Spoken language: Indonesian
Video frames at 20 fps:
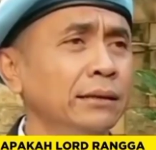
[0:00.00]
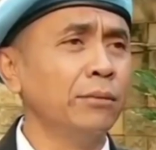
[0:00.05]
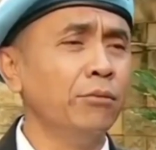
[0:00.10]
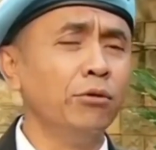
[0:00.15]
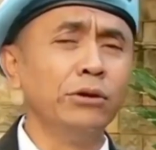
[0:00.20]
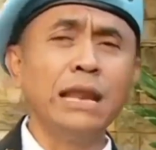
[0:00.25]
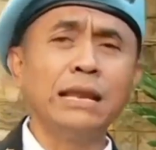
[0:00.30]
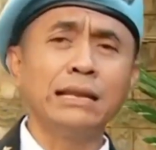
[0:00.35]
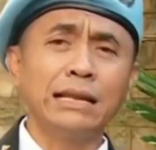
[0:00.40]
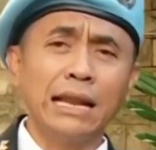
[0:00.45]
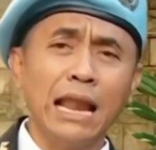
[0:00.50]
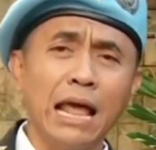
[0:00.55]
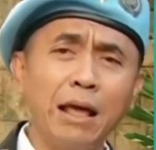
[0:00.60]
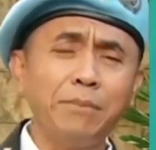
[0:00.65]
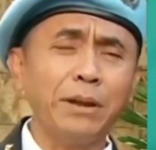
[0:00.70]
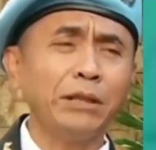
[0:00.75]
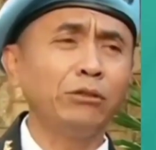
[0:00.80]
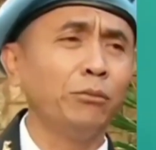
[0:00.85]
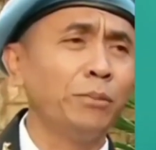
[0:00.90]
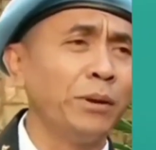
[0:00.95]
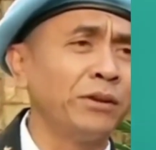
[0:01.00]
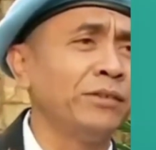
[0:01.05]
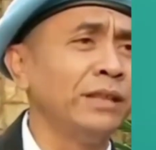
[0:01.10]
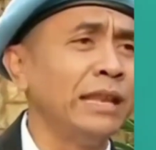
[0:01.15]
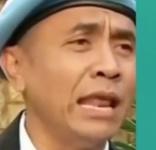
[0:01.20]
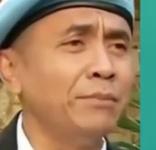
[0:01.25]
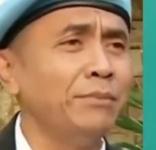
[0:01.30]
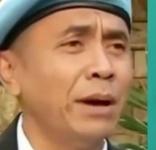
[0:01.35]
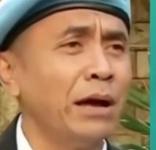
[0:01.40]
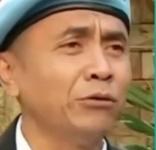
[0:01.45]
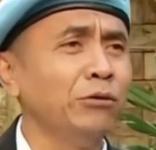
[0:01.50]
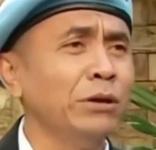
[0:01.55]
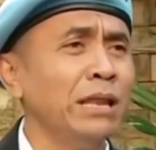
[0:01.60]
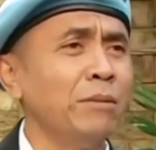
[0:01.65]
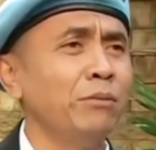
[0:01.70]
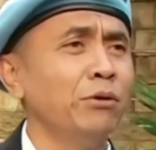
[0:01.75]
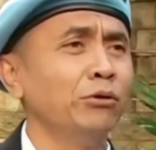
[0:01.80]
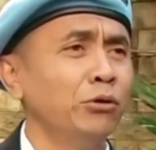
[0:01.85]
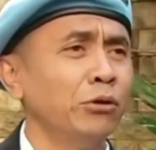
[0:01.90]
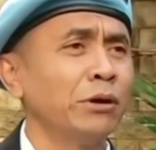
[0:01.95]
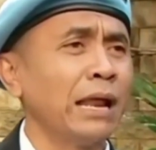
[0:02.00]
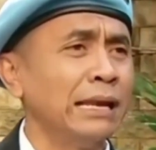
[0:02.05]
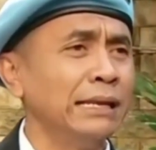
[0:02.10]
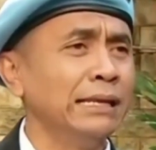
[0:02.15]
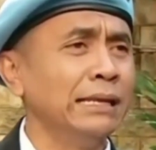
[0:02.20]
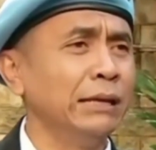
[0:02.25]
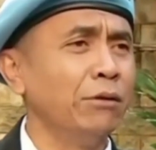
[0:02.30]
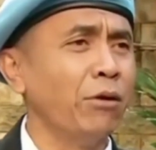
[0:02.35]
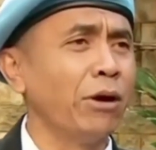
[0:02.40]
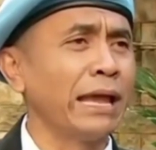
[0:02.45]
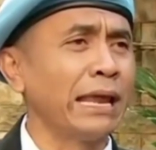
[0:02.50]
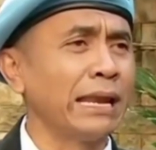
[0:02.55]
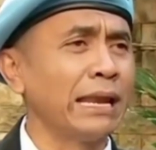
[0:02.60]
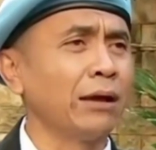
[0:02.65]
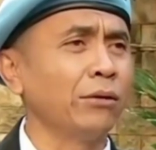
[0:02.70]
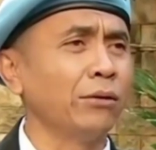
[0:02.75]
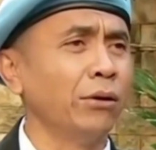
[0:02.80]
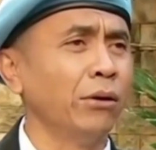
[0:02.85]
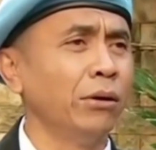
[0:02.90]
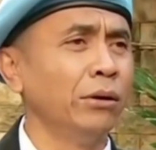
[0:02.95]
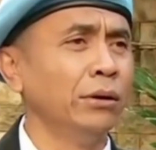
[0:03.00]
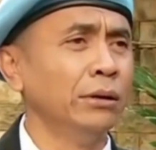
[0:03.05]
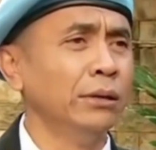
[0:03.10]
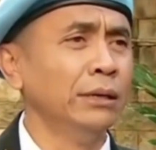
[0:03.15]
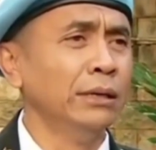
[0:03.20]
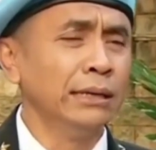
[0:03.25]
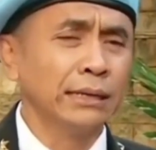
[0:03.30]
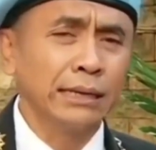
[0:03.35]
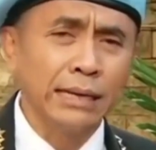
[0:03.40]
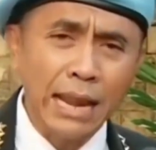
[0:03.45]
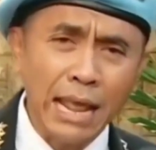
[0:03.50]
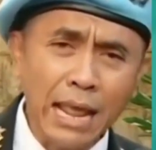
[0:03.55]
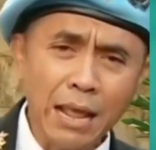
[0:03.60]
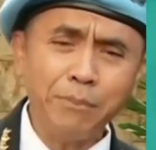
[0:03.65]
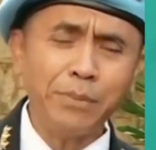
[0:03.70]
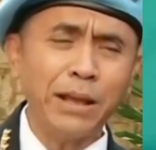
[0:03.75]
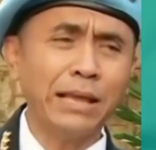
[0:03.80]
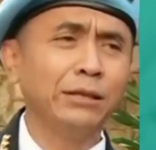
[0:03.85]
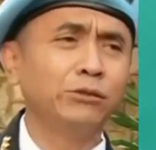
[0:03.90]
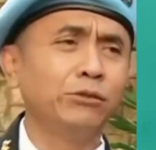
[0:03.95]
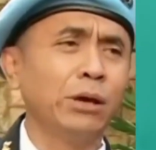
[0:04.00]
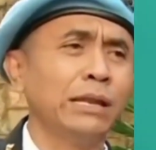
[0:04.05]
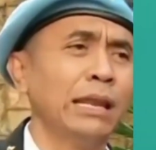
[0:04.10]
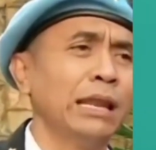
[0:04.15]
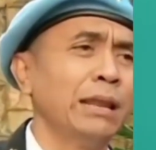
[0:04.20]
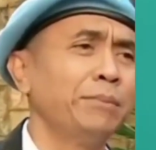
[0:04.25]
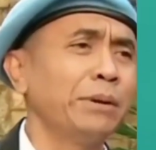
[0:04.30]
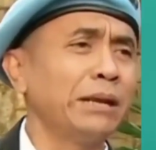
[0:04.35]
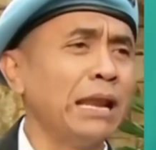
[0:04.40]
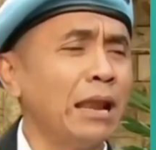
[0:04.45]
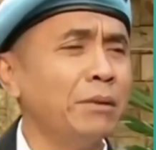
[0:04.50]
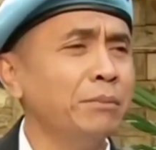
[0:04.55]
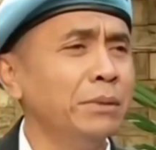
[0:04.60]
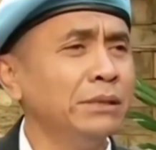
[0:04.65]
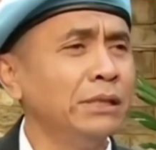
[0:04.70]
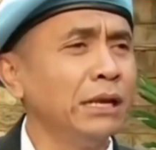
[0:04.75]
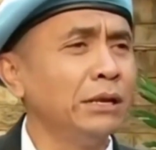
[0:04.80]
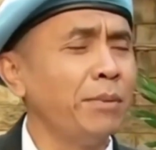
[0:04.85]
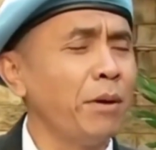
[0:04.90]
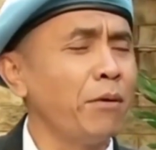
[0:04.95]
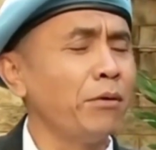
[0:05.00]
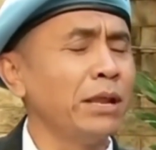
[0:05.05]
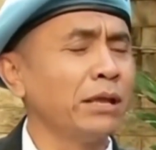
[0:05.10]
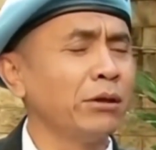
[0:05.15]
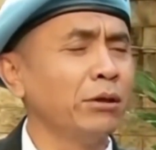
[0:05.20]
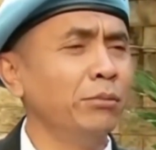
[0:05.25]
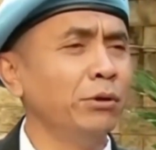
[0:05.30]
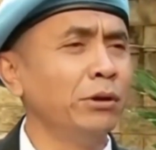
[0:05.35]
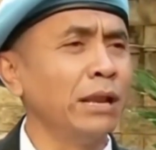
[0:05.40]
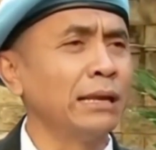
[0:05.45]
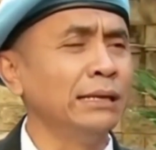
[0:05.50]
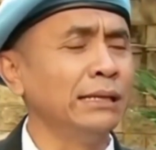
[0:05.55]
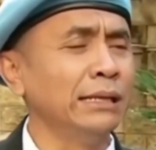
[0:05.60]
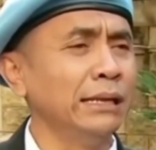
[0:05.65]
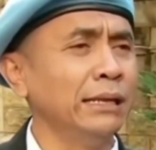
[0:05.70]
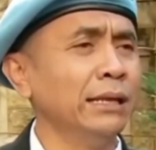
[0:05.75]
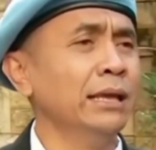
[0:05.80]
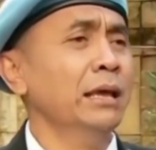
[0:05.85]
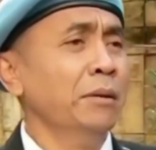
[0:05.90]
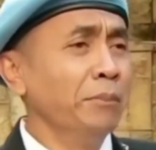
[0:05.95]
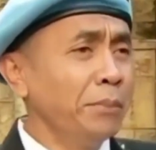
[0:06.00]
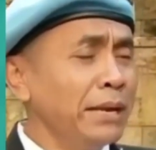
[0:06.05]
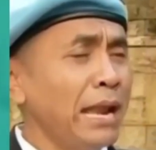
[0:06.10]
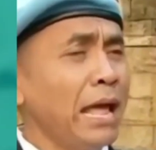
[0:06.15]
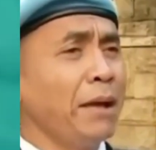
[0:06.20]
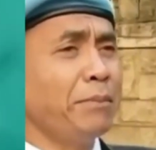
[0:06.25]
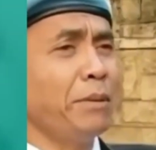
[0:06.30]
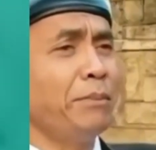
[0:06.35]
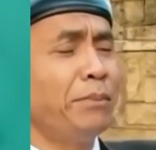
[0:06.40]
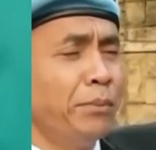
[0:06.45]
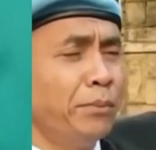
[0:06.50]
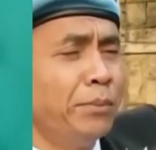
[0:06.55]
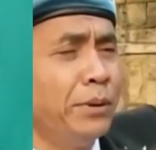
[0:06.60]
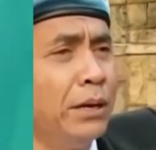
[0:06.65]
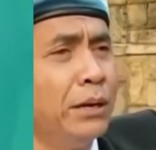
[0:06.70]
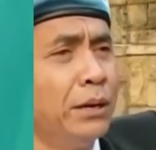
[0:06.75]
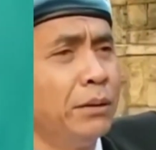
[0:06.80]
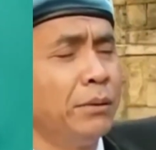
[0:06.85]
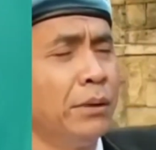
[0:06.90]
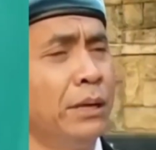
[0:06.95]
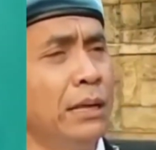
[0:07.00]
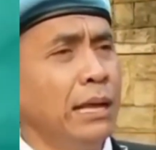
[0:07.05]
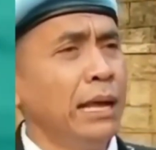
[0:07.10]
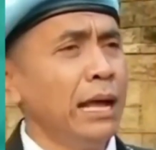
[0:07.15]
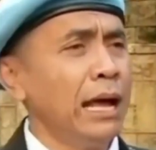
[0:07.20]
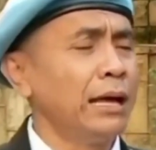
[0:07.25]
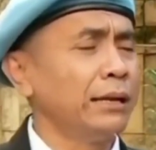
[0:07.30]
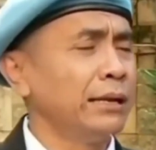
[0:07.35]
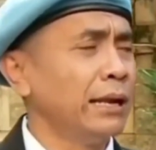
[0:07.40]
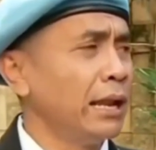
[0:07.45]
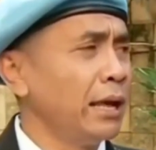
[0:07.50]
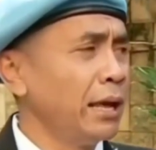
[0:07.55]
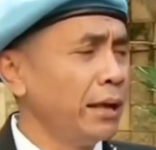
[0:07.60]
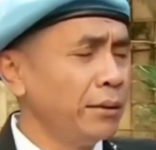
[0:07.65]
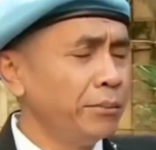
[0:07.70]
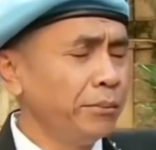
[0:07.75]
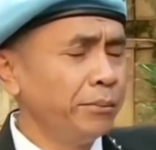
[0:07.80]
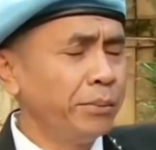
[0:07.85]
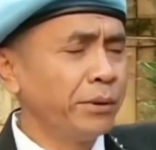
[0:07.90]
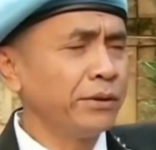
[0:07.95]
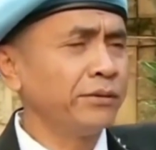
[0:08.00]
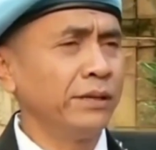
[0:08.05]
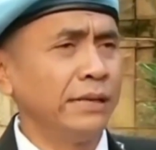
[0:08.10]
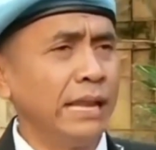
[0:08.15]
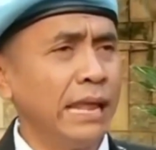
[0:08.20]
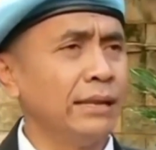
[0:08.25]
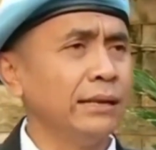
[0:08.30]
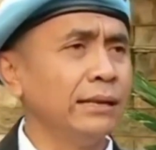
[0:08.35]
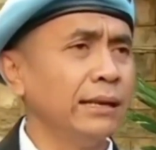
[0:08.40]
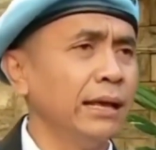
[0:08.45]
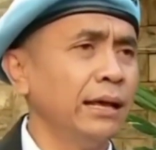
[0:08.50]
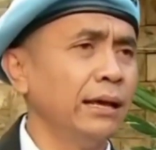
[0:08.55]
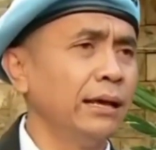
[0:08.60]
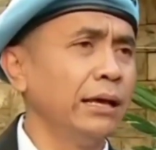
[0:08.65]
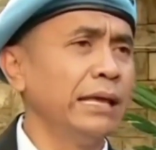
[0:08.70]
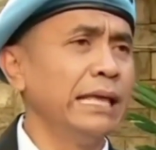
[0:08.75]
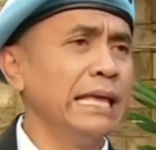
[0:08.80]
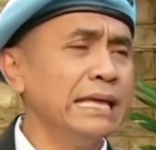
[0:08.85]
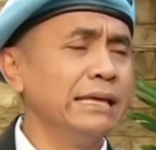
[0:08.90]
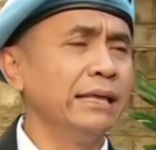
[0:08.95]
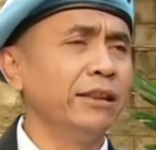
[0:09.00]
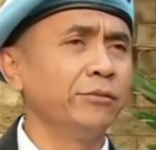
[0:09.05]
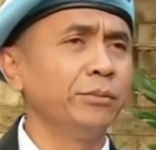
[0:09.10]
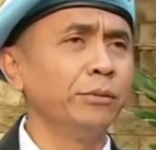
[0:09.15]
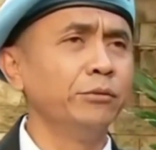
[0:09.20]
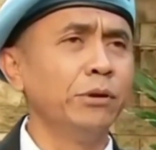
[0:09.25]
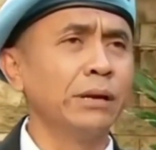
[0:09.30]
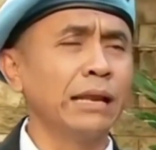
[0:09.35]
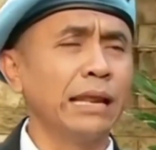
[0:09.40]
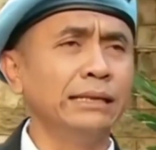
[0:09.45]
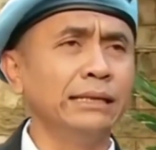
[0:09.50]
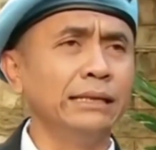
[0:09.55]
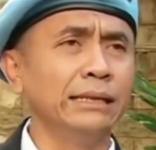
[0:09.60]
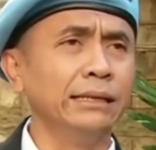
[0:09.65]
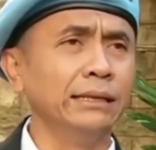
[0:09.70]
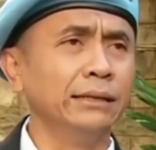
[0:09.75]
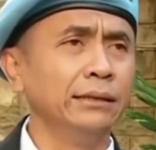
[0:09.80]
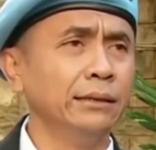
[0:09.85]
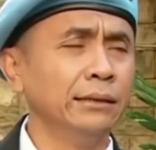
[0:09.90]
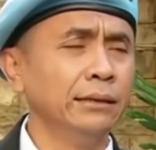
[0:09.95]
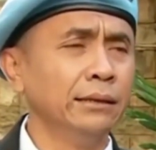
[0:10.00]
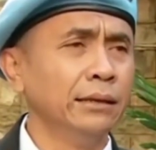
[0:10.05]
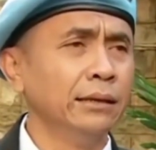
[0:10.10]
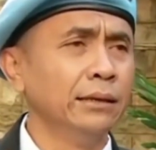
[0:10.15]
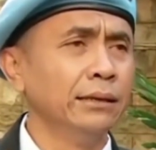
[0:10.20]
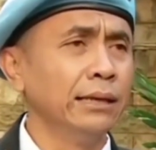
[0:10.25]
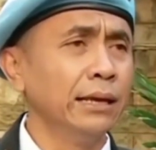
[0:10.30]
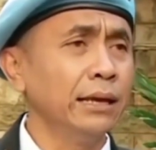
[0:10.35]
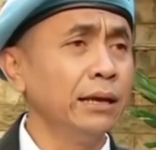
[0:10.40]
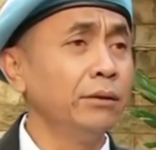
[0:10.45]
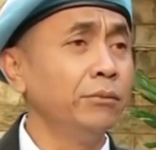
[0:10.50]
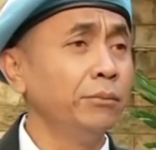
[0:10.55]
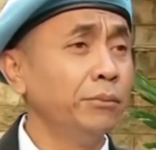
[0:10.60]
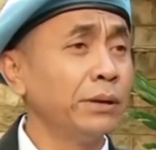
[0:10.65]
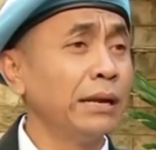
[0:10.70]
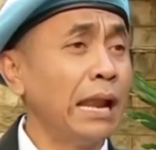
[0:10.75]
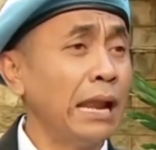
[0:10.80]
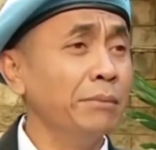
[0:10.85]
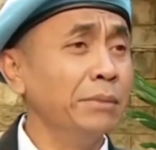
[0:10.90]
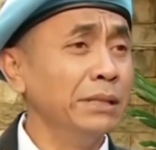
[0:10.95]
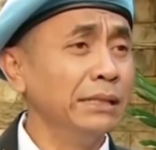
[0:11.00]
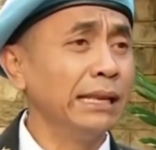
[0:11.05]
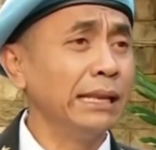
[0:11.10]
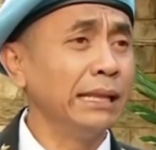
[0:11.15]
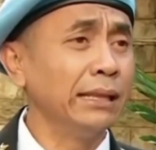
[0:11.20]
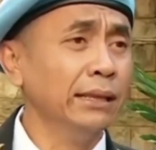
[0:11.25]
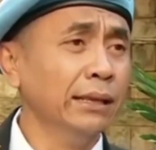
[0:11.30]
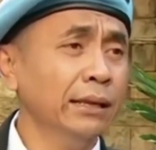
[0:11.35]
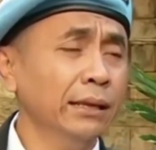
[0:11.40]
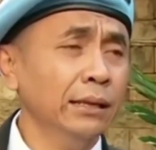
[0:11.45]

Kemudian kenapa itu Presiden Bank Dunia mengundurkan diri wong enak kok? Kenapa itu adalah Perdana Menteri Papua Negeri mengundurkan diri? Kenapa uh, adalah Presiden uh, Inggris mengundurkan diri, ya Perdana Menteri.